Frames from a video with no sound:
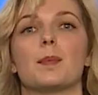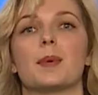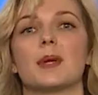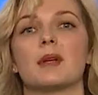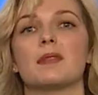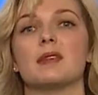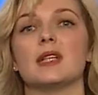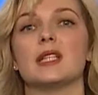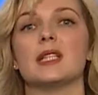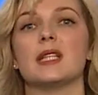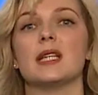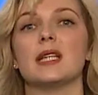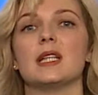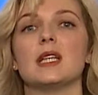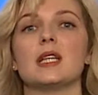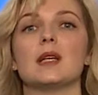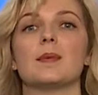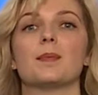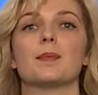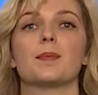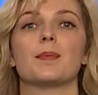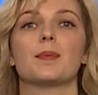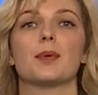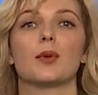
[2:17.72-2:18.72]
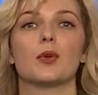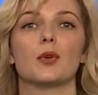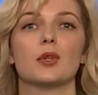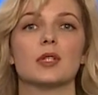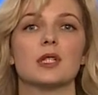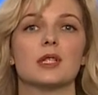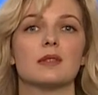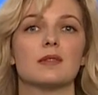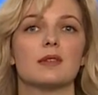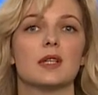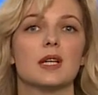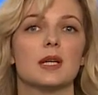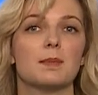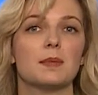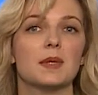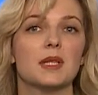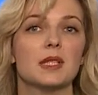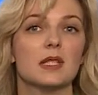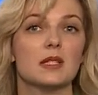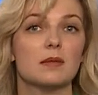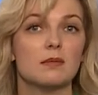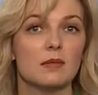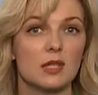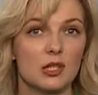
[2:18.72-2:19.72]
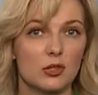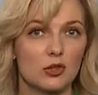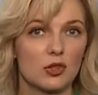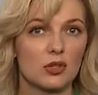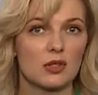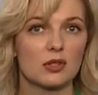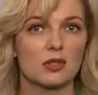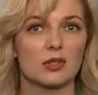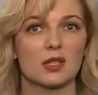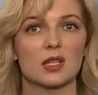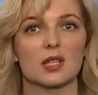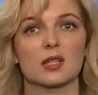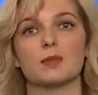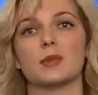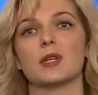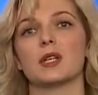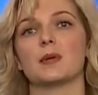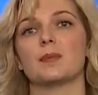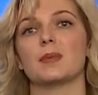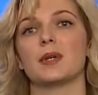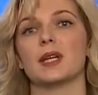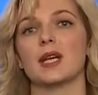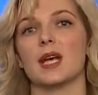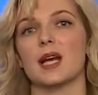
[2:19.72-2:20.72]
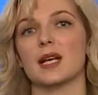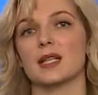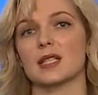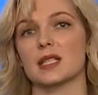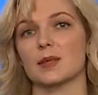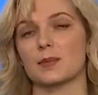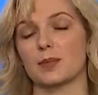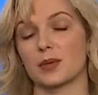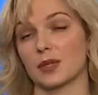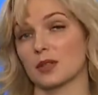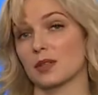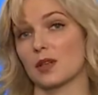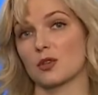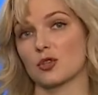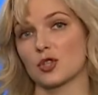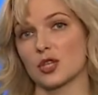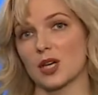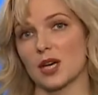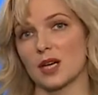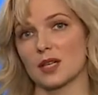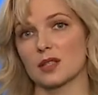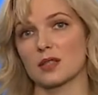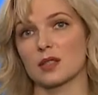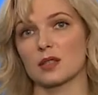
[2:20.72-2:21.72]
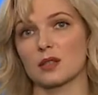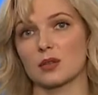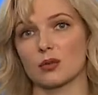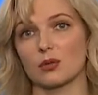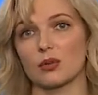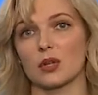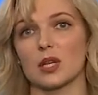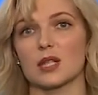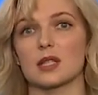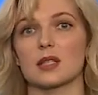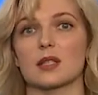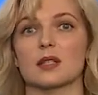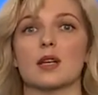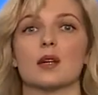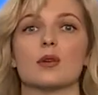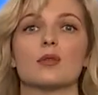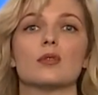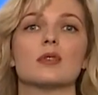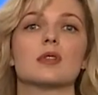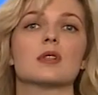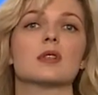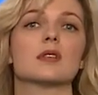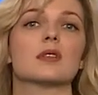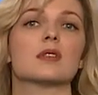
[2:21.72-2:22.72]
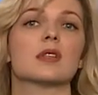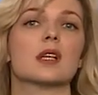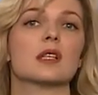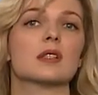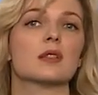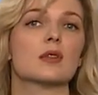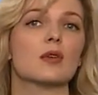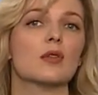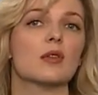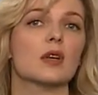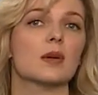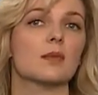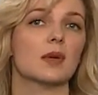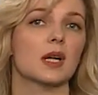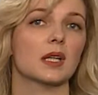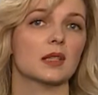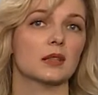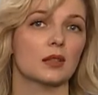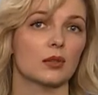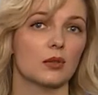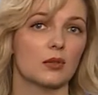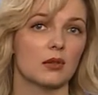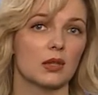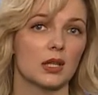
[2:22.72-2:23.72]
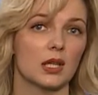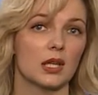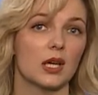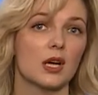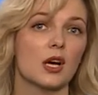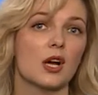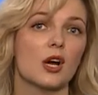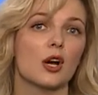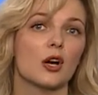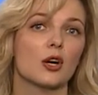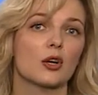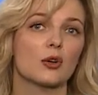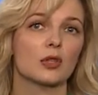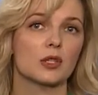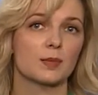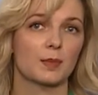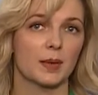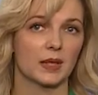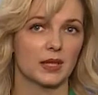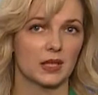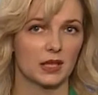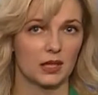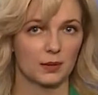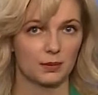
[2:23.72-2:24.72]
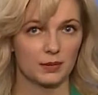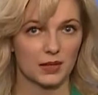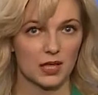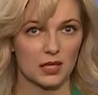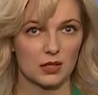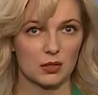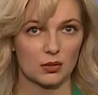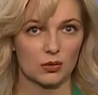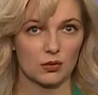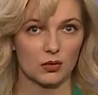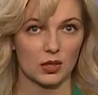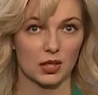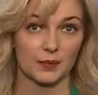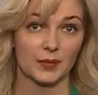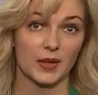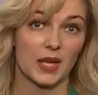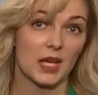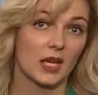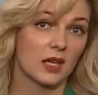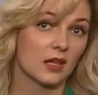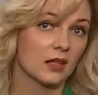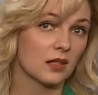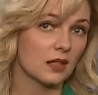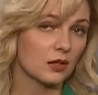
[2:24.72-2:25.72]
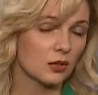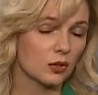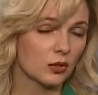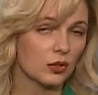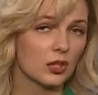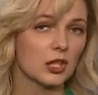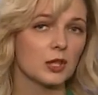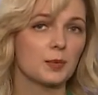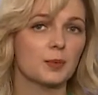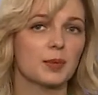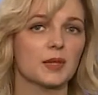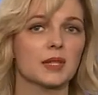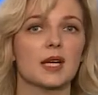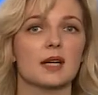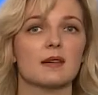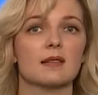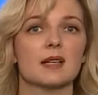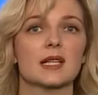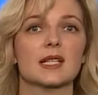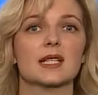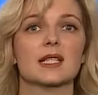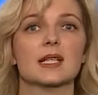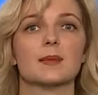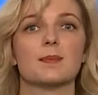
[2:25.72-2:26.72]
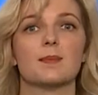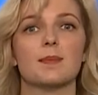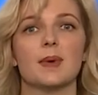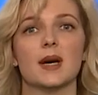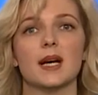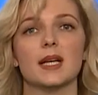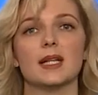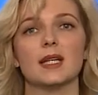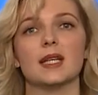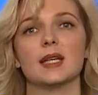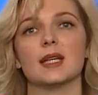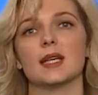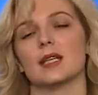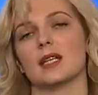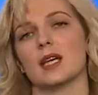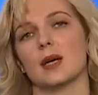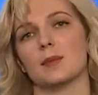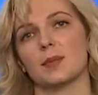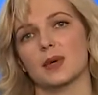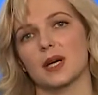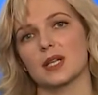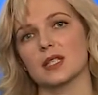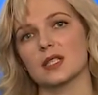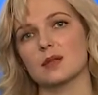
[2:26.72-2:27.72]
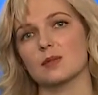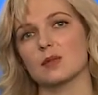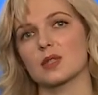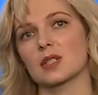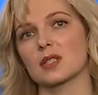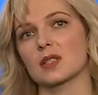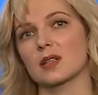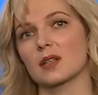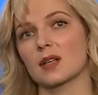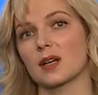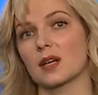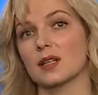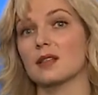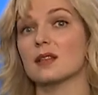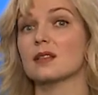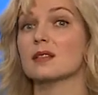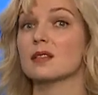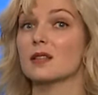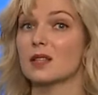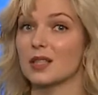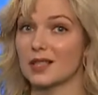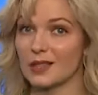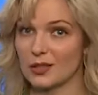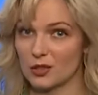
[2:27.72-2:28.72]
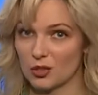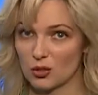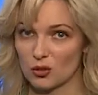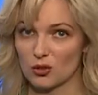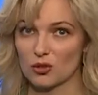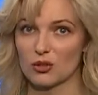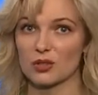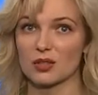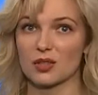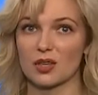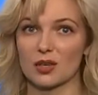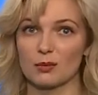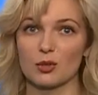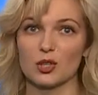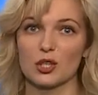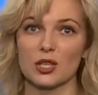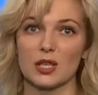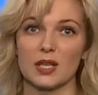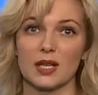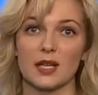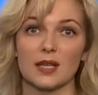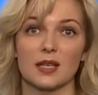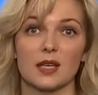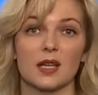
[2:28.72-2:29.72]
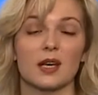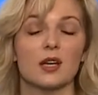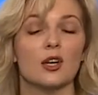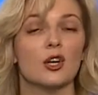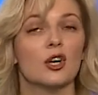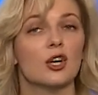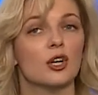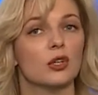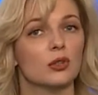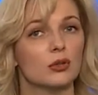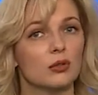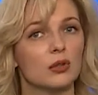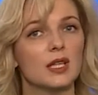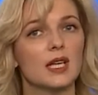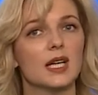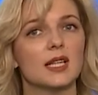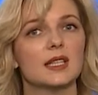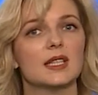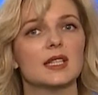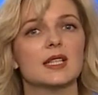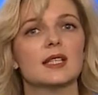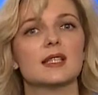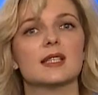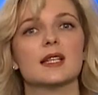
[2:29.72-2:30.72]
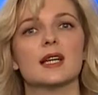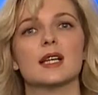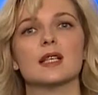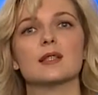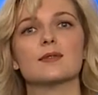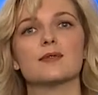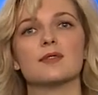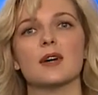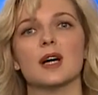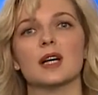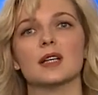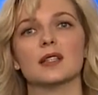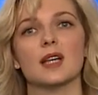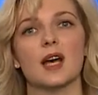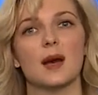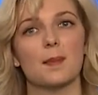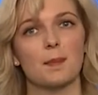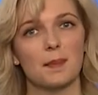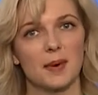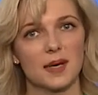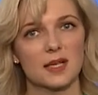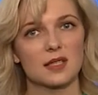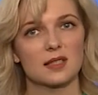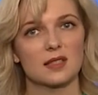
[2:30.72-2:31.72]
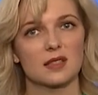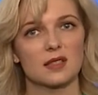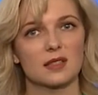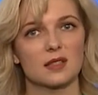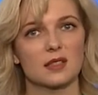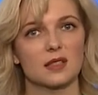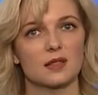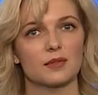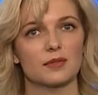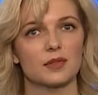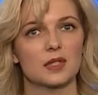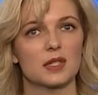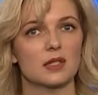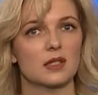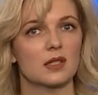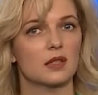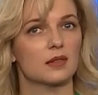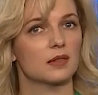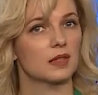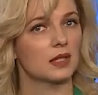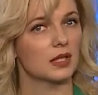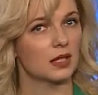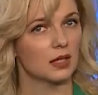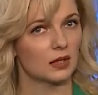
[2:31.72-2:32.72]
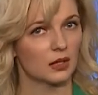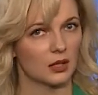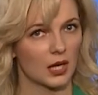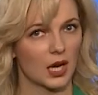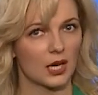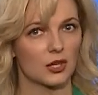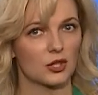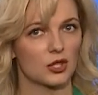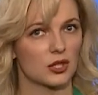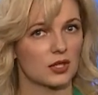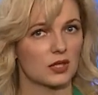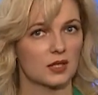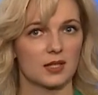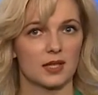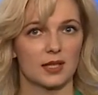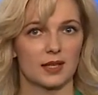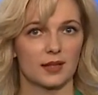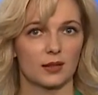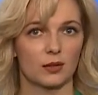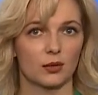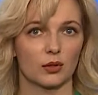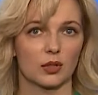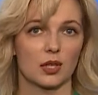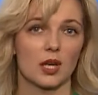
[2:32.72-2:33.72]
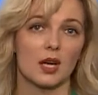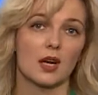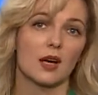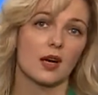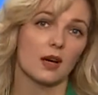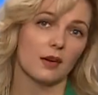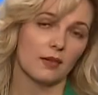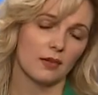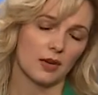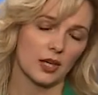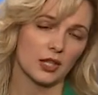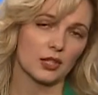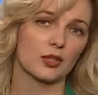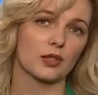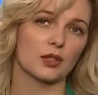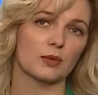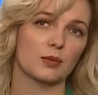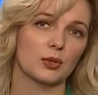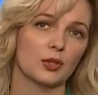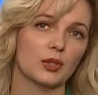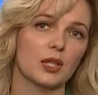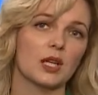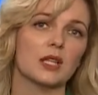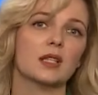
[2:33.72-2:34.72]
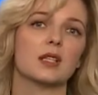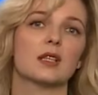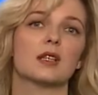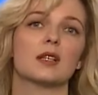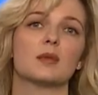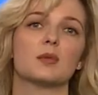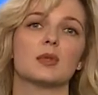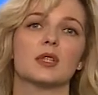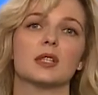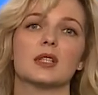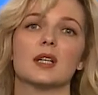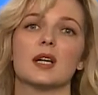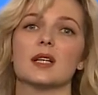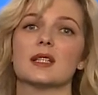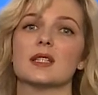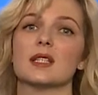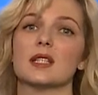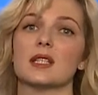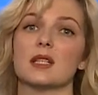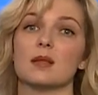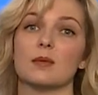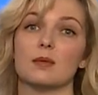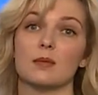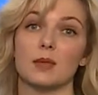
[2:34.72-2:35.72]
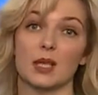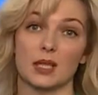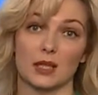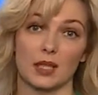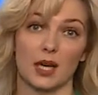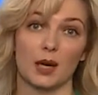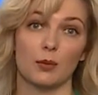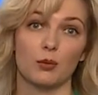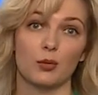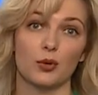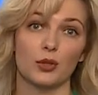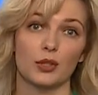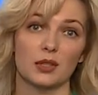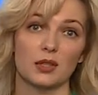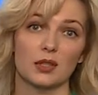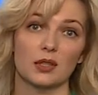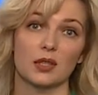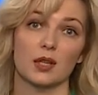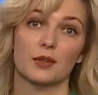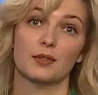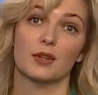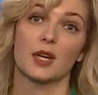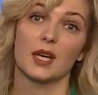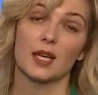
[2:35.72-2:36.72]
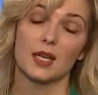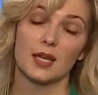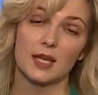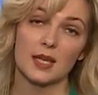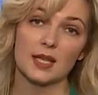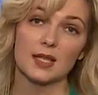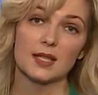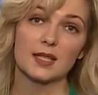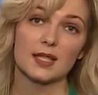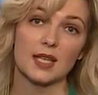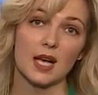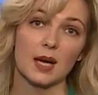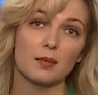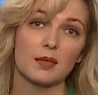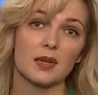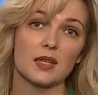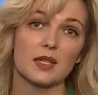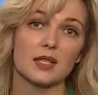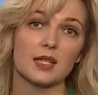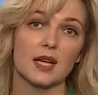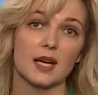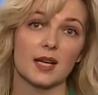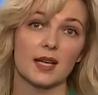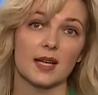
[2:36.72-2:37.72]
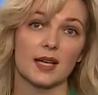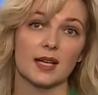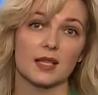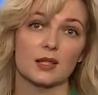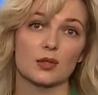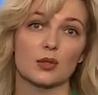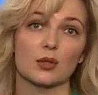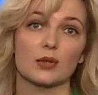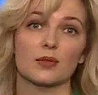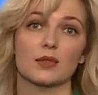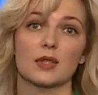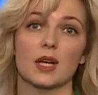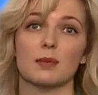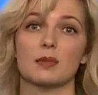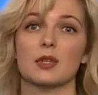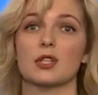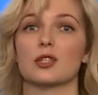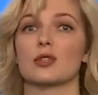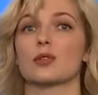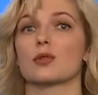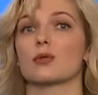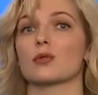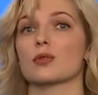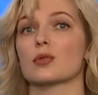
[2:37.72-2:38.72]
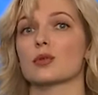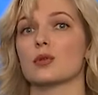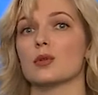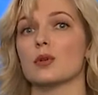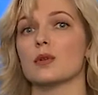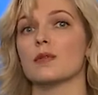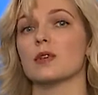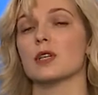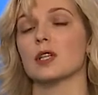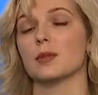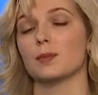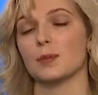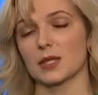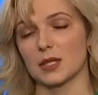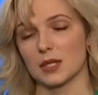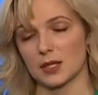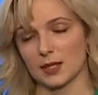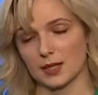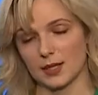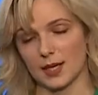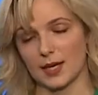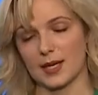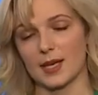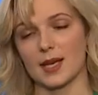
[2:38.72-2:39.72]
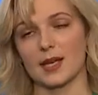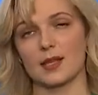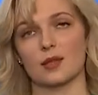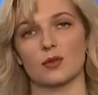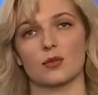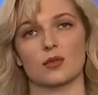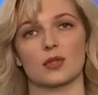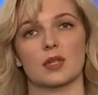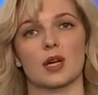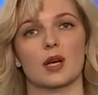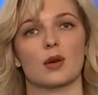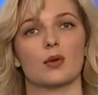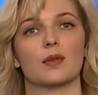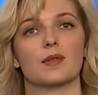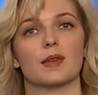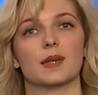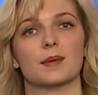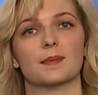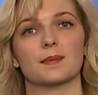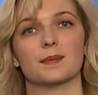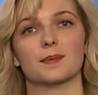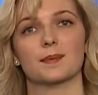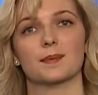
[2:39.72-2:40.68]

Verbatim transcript: Проведение противоэпидемических мероприятий продолжается. Ситуация находится на строгом контроле Роспотребнадзора. Не стоит поддаваться панике, необходимо сохранять критическое мышление, но и отрицать факты опасности инфицирования также не следует. Важно соблюдать рекомендации медработников и самоизоляцию в домашних условиях по состоянию здоровья.